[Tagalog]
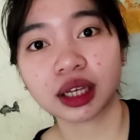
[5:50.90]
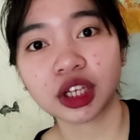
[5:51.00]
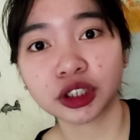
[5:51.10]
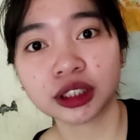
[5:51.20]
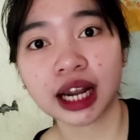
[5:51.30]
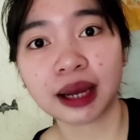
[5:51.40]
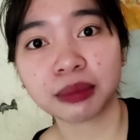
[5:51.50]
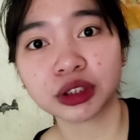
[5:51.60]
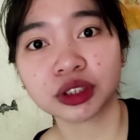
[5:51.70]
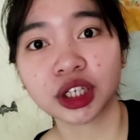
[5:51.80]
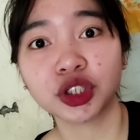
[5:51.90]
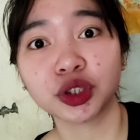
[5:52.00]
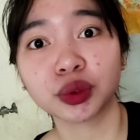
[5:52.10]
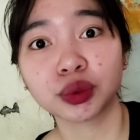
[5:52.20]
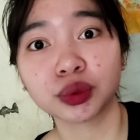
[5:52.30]
iyon, nalaman ko na
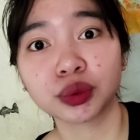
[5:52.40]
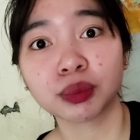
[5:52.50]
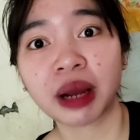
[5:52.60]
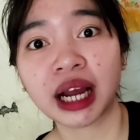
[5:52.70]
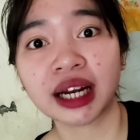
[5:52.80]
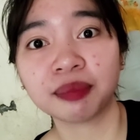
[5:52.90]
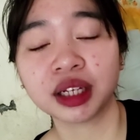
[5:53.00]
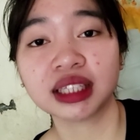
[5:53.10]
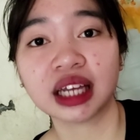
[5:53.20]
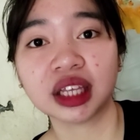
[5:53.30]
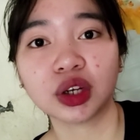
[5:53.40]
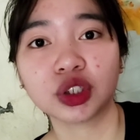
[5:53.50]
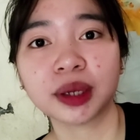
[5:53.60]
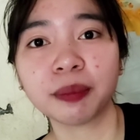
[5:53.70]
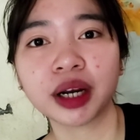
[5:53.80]
yun yung pangarap ng tatay
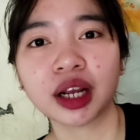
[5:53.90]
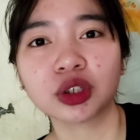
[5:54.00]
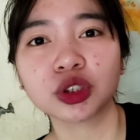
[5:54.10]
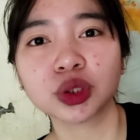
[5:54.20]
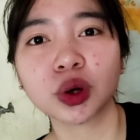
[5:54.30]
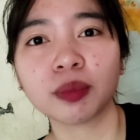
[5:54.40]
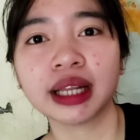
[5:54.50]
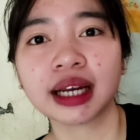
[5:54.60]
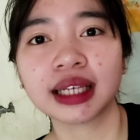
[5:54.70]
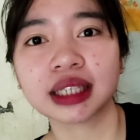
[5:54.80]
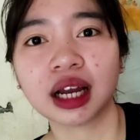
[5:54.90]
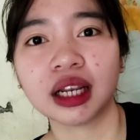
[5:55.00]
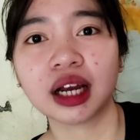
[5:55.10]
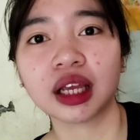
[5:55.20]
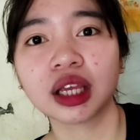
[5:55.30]
ko. Syempre, gusto ko bilang isang
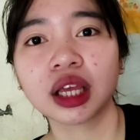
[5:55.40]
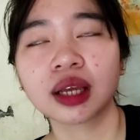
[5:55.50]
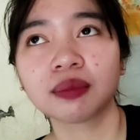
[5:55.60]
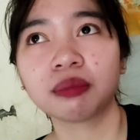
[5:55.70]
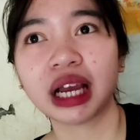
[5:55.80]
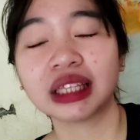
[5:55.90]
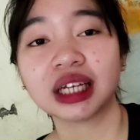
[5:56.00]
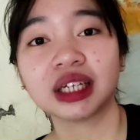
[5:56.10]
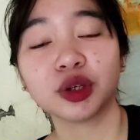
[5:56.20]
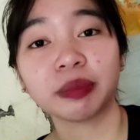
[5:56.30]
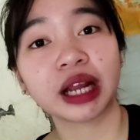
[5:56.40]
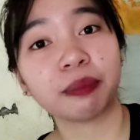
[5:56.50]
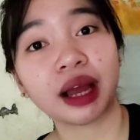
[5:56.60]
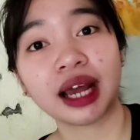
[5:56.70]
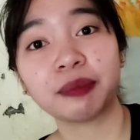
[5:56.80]
anak, makita niya yung
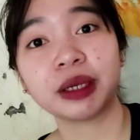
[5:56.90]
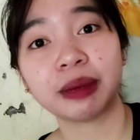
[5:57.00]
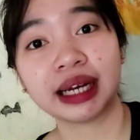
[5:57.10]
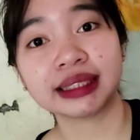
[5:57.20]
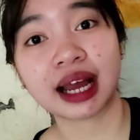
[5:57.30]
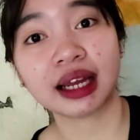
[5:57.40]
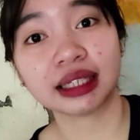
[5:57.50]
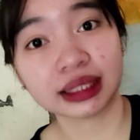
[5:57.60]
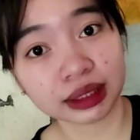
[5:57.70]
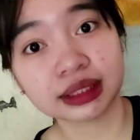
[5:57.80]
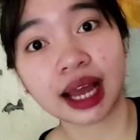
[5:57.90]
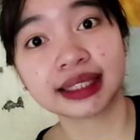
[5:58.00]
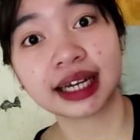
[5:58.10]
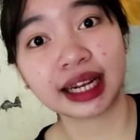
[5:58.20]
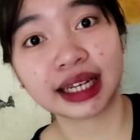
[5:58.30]
pinapangarap niya para sa,
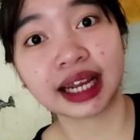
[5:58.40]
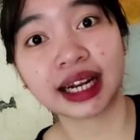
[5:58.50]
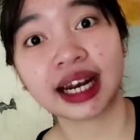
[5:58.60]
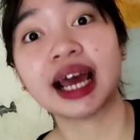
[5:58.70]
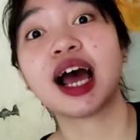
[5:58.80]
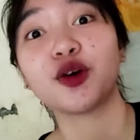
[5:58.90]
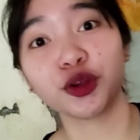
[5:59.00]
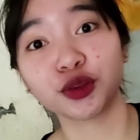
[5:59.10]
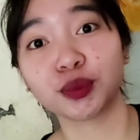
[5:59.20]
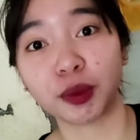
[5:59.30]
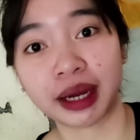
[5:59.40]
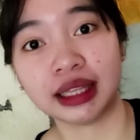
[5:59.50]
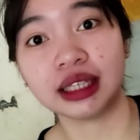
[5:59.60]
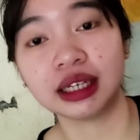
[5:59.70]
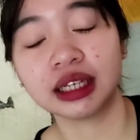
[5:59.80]
sa sarili niya na, na ako yung tumupad.